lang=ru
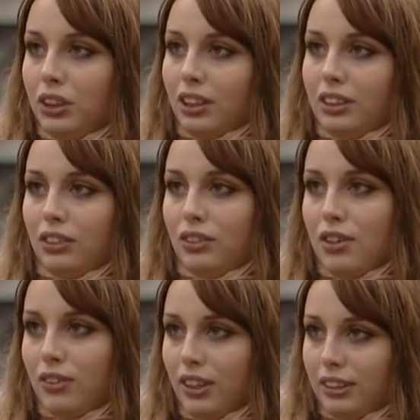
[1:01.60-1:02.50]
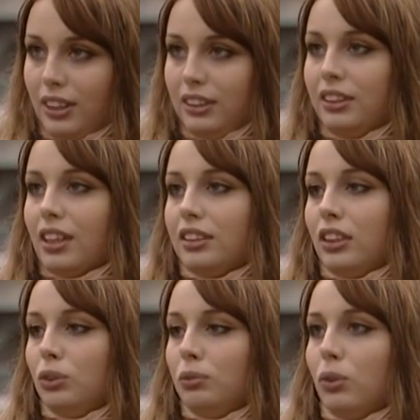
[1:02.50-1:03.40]
не хотят воевать, они не
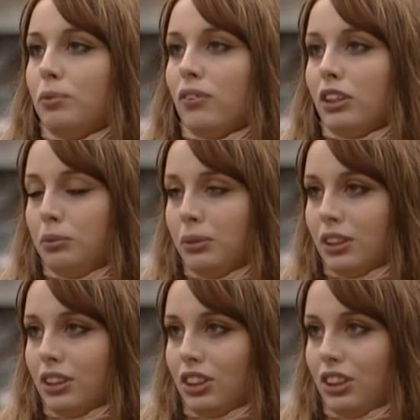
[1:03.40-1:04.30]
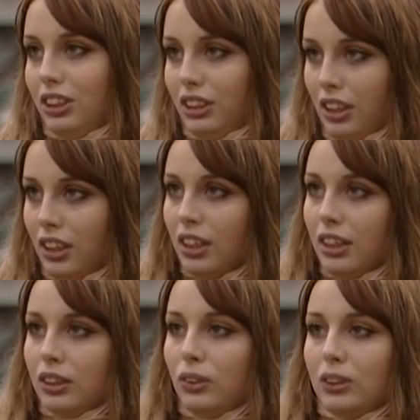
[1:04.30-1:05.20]
хотят убивать мирных жителей,
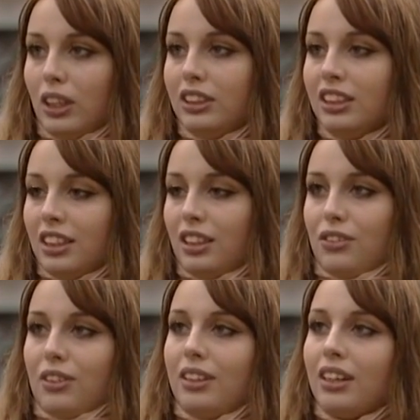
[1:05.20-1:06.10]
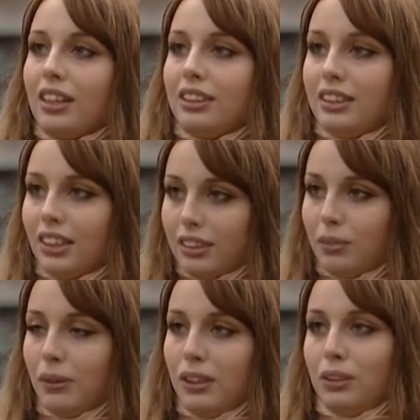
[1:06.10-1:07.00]
то есть они этого не хотят,
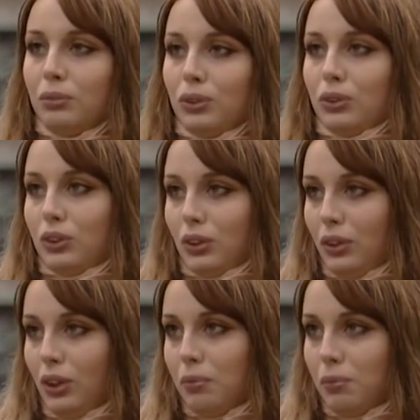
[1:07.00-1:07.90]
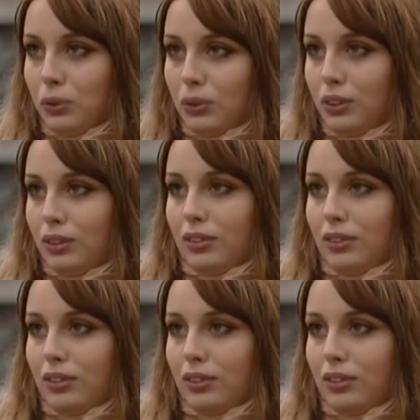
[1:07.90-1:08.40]
поэтому и устроили бунт.